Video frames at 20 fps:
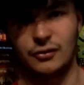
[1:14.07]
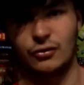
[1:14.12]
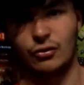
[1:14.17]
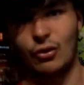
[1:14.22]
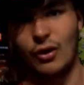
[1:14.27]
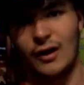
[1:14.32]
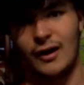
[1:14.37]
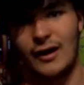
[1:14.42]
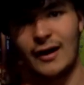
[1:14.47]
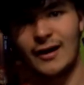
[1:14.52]
eu le
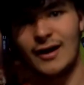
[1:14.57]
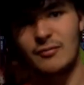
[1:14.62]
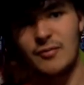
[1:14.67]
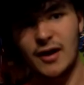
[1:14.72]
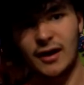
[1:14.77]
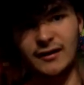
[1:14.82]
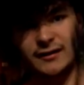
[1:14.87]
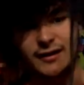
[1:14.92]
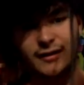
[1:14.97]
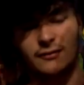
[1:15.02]
droit à la
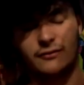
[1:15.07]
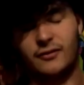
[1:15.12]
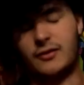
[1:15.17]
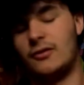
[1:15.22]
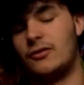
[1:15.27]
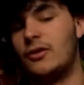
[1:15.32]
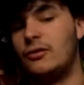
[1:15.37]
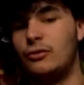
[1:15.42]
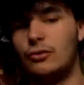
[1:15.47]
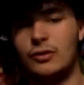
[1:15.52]
Péritel. Enfin,
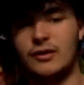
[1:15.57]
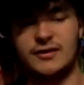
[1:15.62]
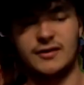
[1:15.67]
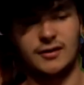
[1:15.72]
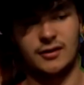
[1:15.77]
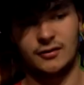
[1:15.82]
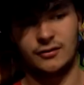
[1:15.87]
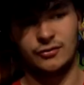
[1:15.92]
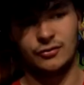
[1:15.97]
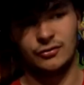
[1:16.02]
on a eu le droit,
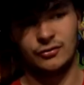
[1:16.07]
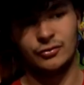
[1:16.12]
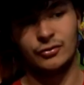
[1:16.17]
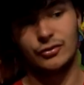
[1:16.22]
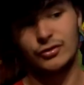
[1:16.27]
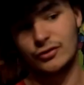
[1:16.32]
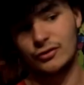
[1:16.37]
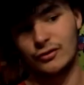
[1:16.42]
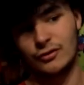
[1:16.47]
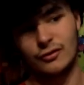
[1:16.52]
c'est
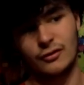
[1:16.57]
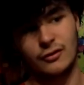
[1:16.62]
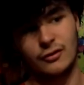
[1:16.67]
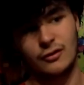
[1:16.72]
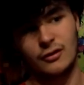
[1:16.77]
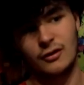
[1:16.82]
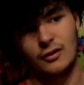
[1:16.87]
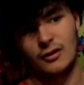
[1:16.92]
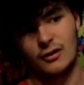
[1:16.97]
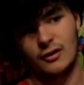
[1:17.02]
juste.
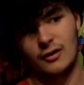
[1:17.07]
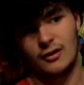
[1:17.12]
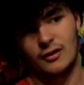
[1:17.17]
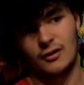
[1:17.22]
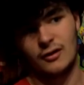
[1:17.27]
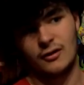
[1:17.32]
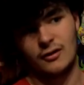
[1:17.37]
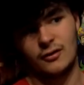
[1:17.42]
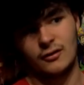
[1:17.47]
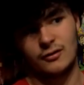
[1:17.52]

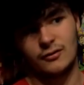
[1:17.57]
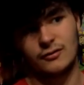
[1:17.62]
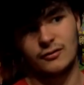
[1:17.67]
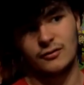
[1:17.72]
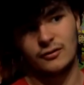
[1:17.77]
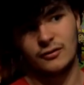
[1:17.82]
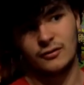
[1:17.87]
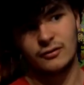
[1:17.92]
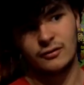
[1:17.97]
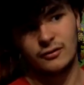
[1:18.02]

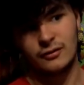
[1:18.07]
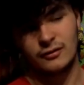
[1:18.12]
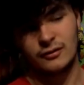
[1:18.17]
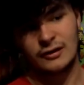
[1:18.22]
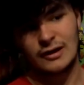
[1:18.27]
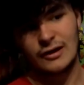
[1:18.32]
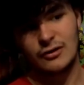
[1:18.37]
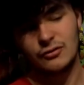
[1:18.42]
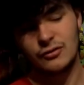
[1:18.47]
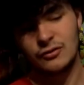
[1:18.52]

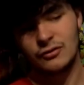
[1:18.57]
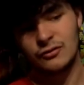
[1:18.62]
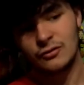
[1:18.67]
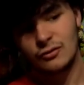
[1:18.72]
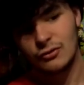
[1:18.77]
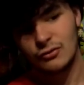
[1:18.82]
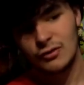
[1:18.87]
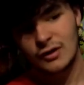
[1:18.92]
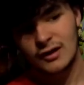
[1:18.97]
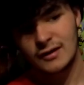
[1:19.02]
que une
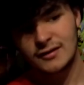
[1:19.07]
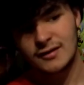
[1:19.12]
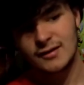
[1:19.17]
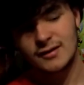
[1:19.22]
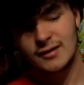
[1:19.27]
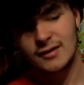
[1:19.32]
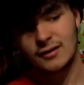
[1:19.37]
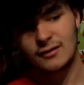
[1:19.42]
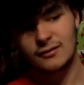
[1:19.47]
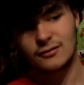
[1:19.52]
loi
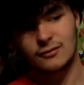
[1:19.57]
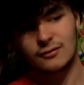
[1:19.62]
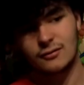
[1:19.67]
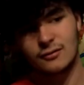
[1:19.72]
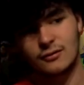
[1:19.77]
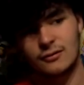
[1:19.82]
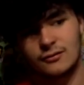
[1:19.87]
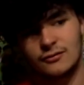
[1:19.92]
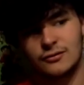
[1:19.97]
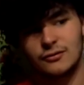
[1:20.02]
disait
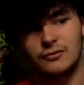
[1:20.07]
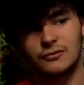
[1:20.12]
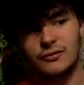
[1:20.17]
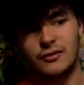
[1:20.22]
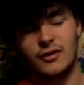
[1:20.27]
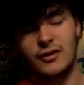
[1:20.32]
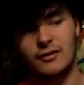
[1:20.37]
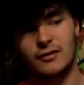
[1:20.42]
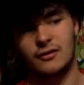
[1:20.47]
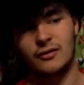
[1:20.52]
que tu
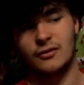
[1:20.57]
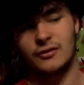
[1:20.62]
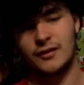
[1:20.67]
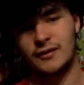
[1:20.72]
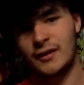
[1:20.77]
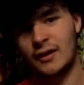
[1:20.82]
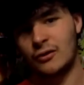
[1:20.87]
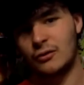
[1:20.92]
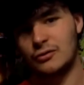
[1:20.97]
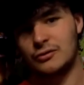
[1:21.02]
devais, quand tu
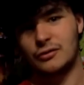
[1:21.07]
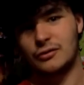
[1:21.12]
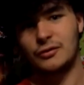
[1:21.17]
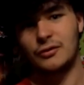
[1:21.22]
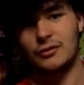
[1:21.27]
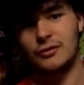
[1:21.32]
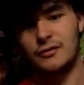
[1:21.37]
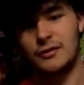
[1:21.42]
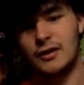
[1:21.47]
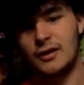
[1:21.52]
étais un
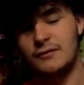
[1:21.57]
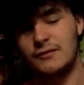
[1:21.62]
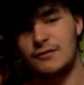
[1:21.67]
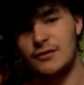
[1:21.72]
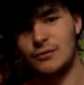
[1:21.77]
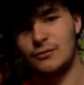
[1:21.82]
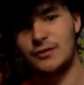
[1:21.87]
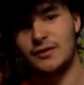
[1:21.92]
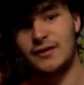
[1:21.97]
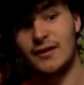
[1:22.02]
constructeur de
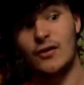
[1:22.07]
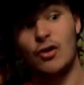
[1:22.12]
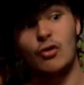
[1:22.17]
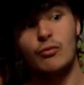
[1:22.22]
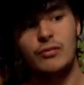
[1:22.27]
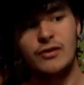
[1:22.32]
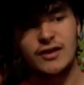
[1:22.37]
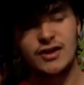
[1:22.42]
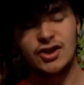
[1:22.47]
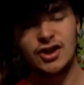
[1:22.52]
télévision, t'étais
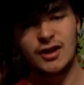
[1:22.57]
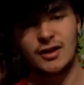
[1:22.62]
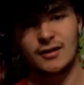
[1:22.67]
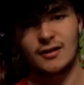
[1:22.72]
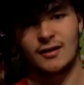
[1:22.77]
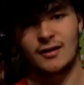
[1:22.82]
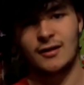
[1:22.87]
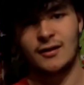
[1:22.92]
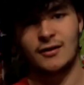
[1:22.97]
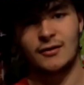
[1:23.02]
obligé
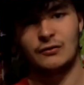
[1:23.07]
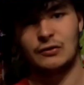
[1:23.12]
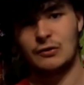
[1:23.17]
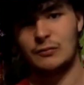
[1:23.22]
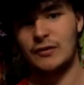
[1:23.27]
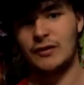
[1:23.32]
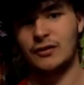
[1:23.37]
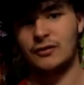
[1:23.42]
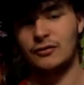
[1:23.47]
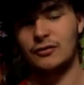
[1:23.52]
de
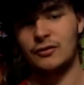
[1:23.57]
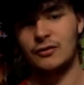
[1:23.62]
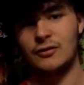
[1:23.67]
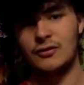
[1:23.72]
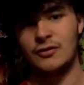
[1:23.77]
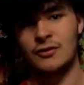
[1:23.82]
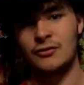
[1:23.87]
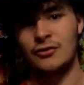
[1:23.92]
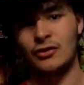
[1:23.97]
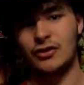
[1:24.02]
mettre une,
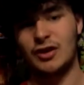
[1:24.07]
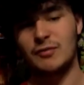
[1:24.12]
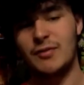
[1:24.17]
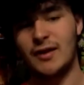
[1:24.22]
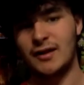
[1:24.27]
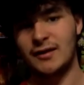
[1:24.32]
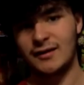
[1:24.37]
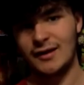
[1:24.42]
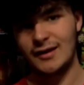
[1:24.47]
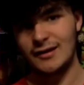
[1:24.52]
une entrée
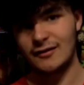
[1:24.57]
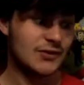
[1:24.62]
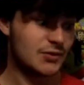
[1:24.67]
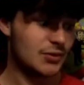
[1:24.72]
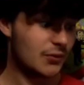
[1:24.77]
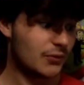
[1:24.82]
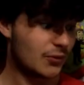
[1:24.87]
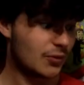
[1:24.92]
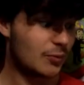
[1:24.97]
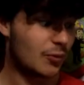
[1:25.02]
Péritel.
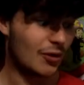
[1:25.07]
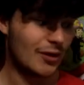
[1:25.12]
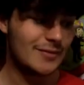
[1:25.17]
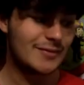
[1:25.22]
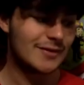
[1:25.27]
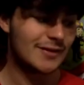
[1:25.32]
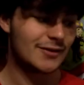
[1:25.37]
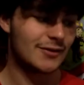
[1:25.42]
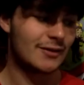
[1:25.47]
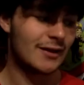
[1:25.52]
Sauf que le problème,
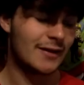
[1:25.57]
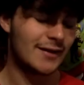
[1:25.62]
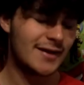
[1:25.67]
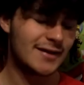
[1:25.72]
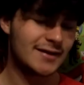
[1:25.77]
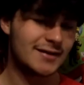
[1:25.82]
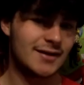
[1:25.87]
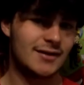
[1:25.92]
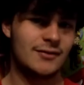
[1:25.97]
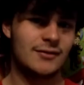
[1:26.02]
c'est que la NES,
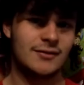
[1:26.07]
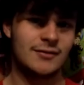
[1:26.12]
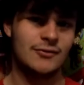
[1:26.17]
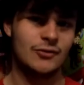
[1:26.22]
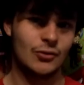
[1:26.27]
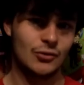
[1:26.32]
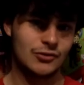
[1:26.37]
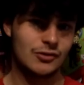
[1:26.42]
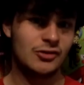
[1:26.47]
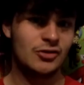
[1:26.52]
c'est une
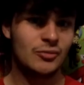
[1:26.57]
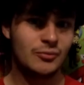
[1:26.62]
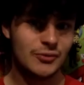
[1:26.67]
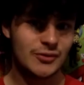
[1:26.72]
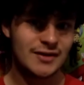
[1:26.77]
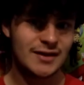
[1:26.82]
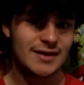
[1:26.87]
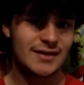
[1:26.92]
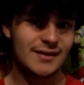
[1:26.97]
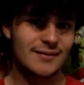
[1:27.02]
console
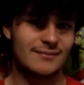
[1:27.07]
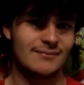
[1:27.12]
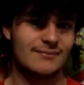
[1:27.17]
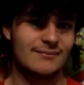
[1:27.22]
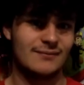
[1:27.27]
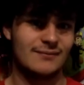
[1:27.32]
composite.